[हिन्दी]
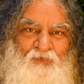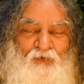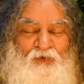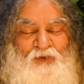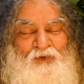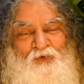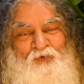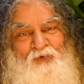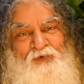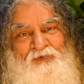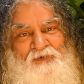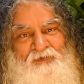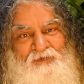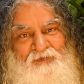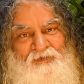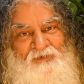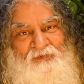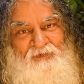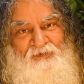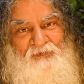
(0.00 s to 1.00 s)
उन्हें तो कोई
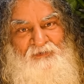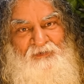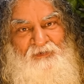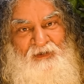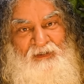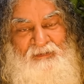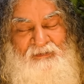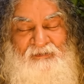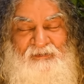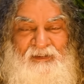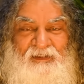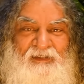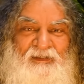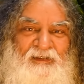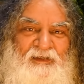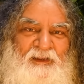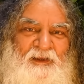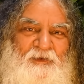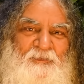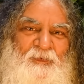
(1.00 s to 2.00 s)
अंतर
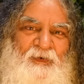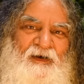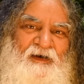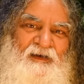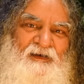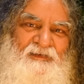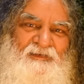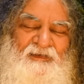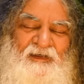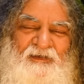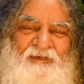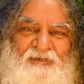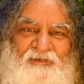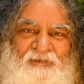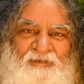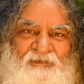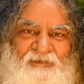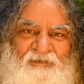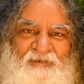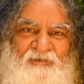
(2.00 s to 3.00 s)
ही नहीं पड़ना
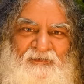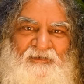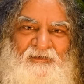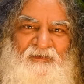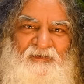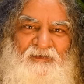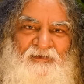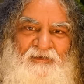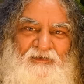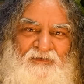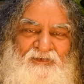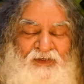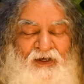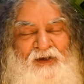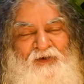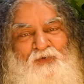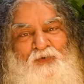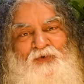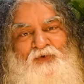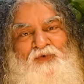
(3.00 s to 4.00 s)
चाहिए
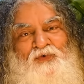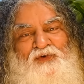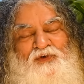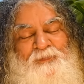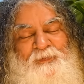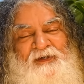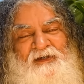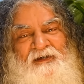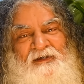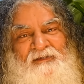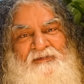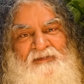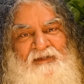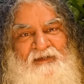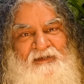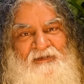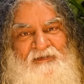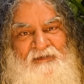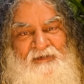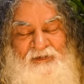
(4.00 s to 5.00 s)
चाहे कोई कुछ भी करता
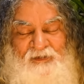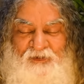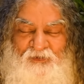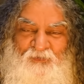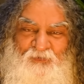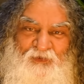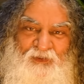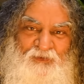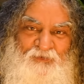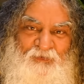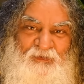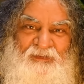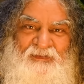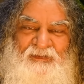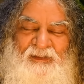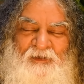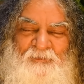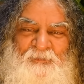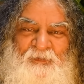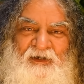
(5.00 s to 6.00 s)
रहे लेकिन उन्हें तो
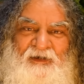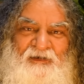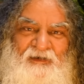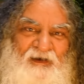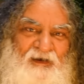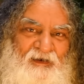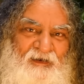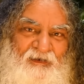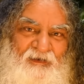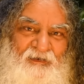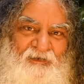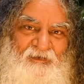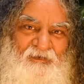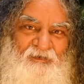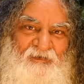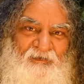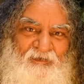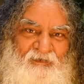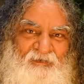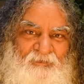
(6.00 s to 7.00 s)
अंतर पड़ रहा है
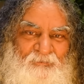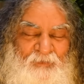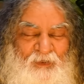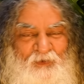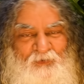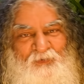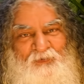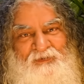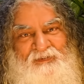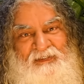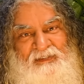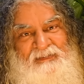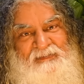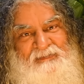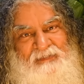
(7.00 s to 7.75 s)
बिल्कुल जन